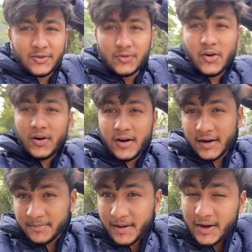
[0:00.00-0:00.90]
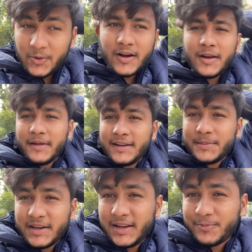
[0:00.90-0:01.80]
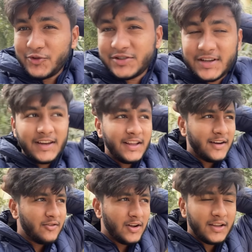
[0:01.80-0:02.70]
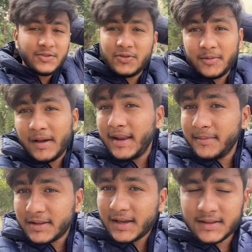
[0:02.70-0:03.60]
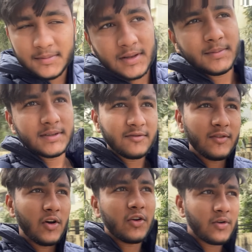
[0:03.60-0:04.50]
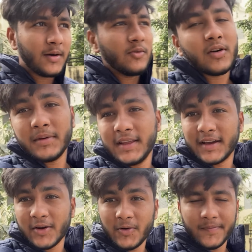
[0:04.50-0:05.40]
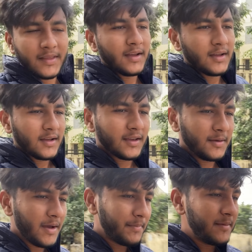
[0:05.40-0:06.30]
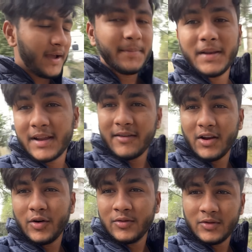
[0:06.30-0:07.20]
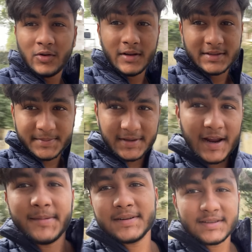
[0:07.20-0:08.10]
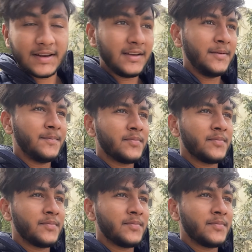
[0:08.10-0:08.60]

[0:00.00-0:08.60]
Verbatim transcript: टू और भाई लोग कल मैंने जब रील पोस्ट करी है ना वो वाली जो मैंने बताया था मतलब जिस व्लॉग को आप लोग अभी देख रहे हो कि मैं अपनी बाइक पे लिखने वाला हूँ सब्सक्राइबर्स का नहीं